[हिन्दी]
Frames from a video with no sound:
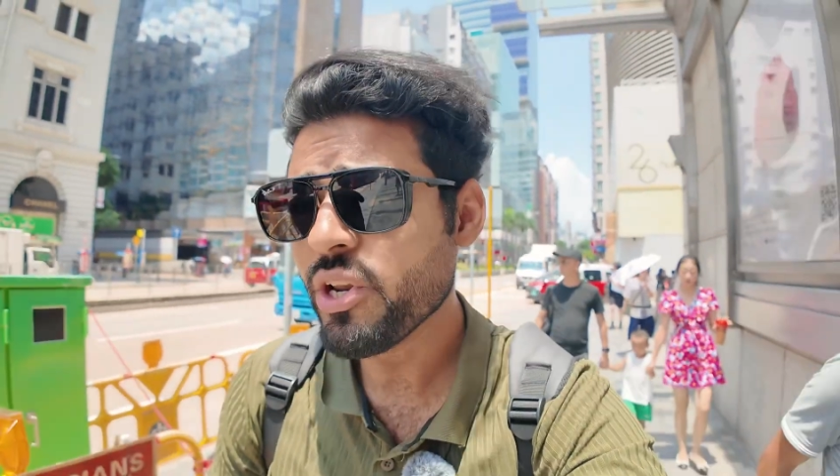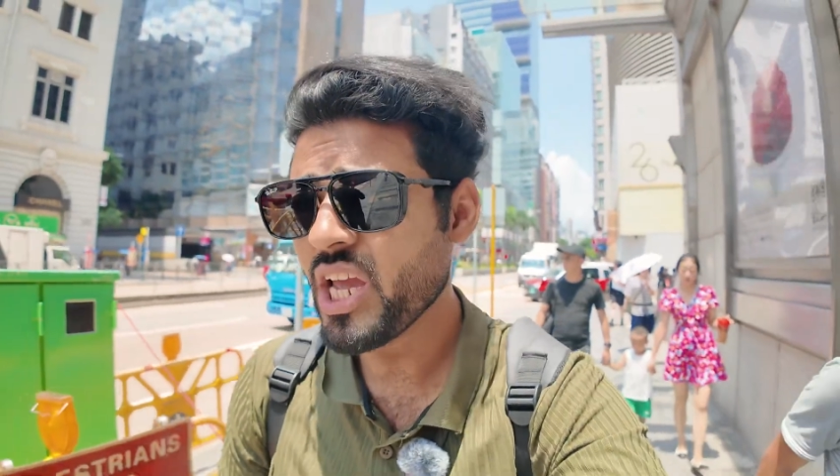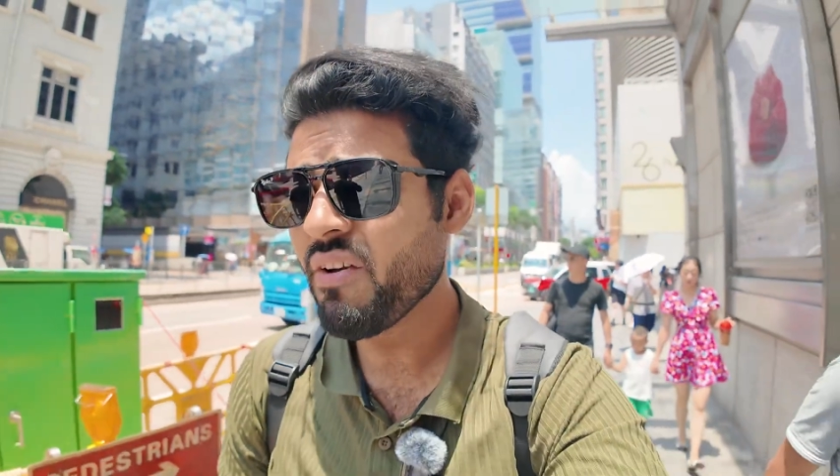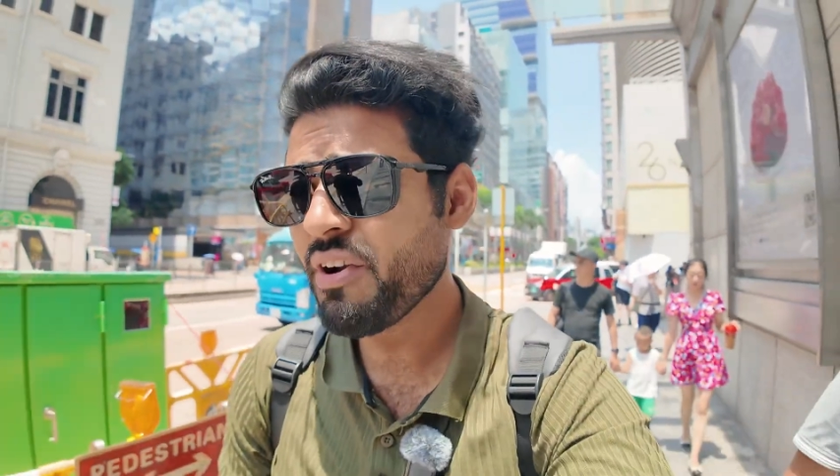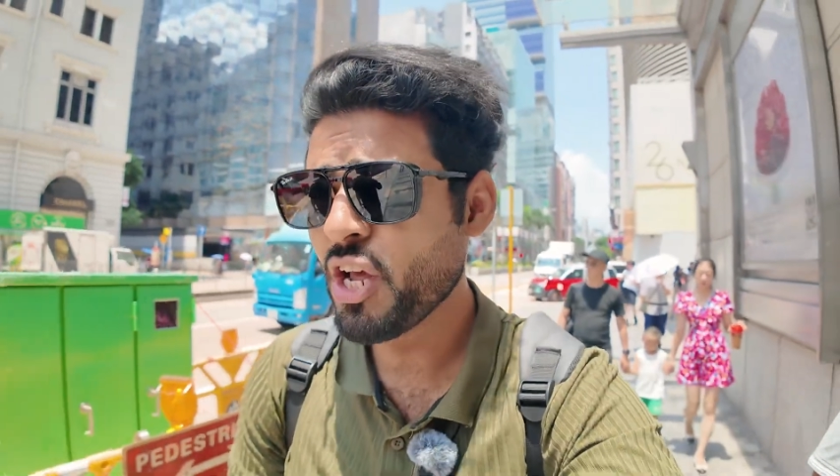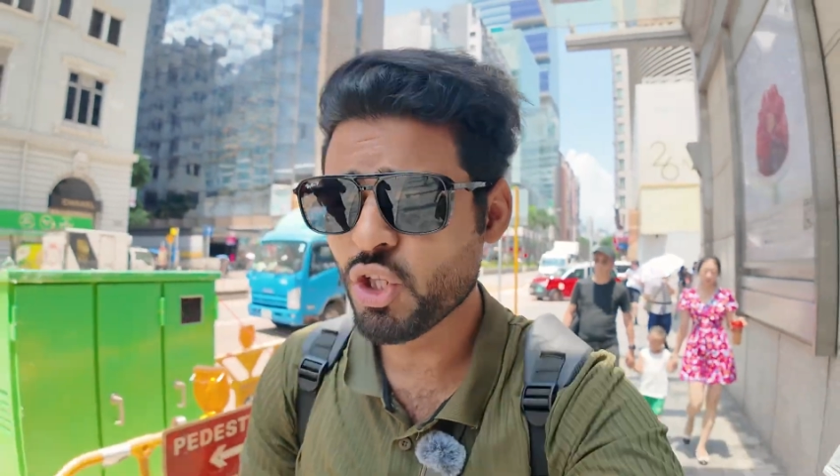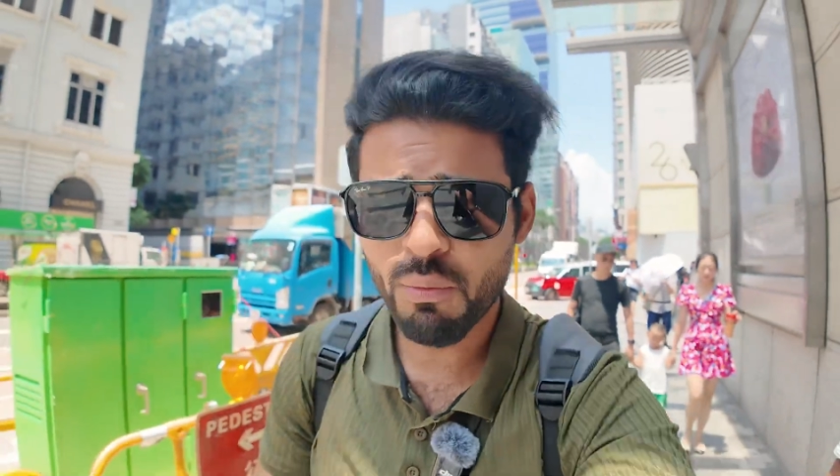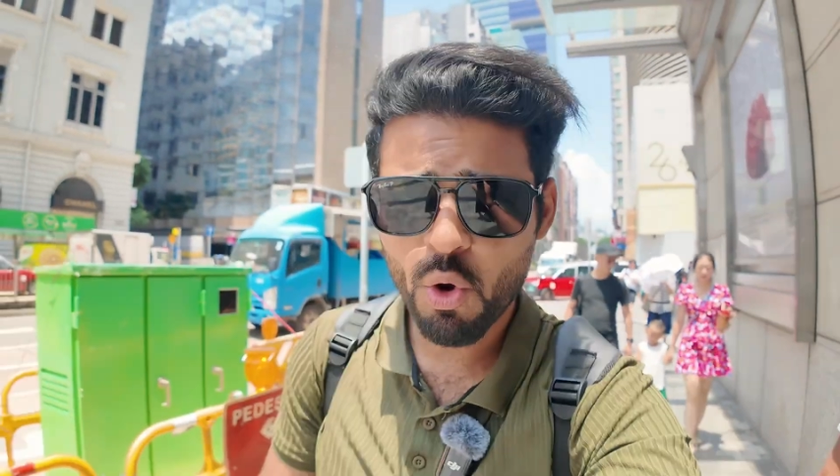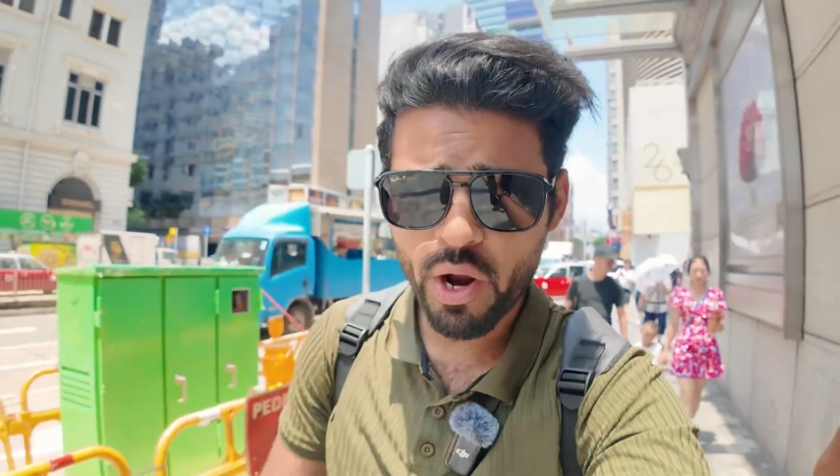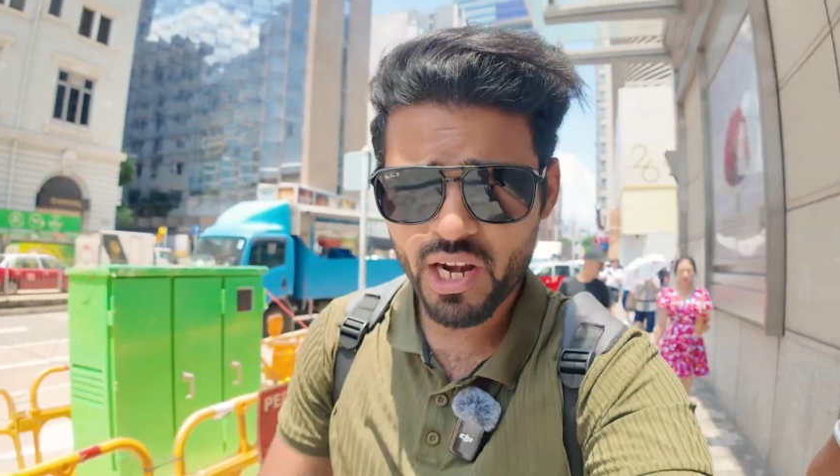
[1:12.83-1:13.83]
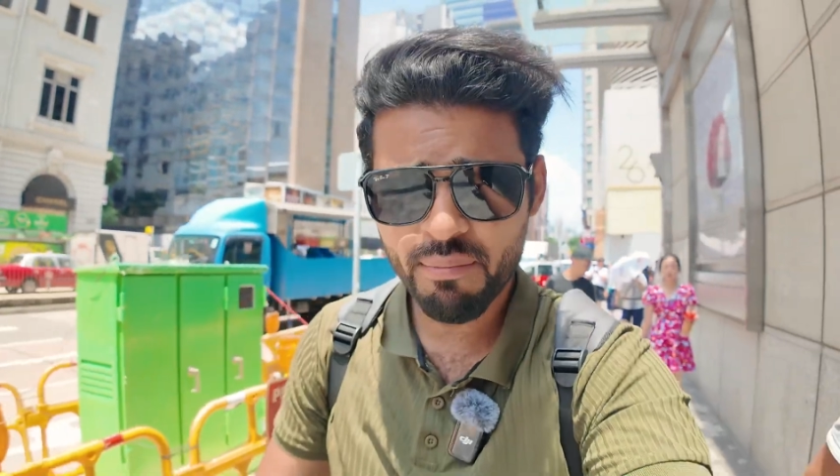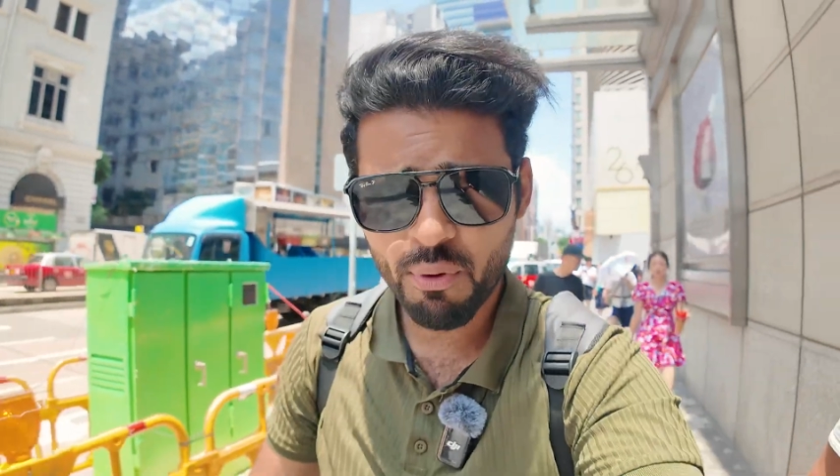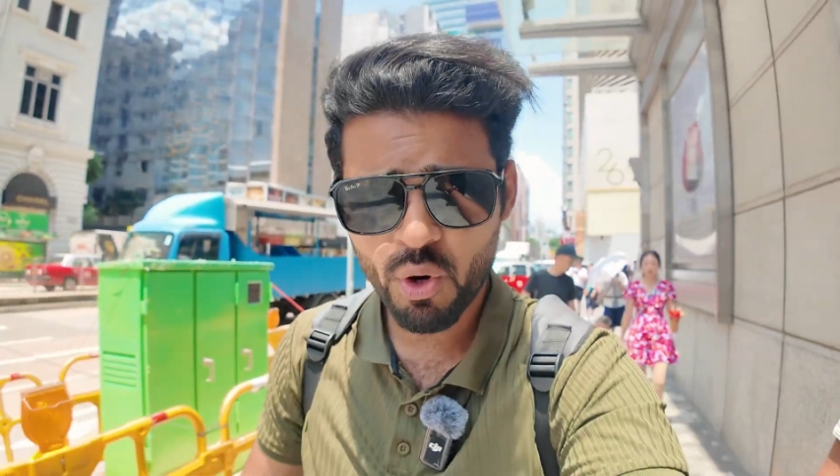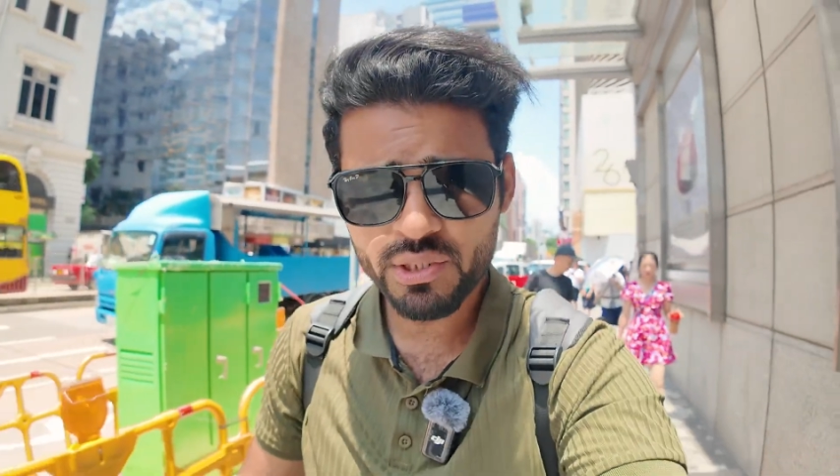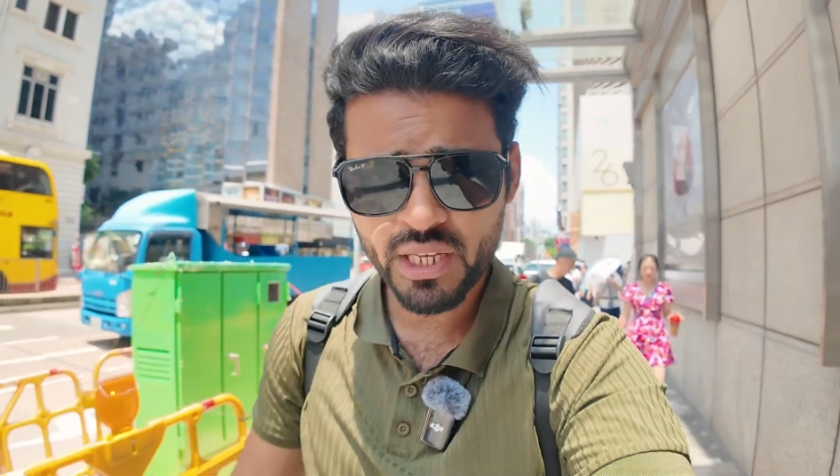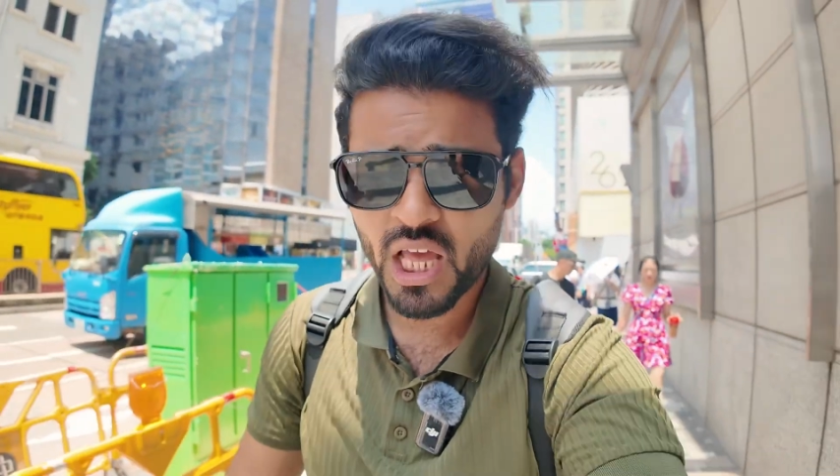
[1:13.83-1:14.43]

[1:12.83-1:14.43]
और ये वीडियो तुम लोगों के लिए बहुत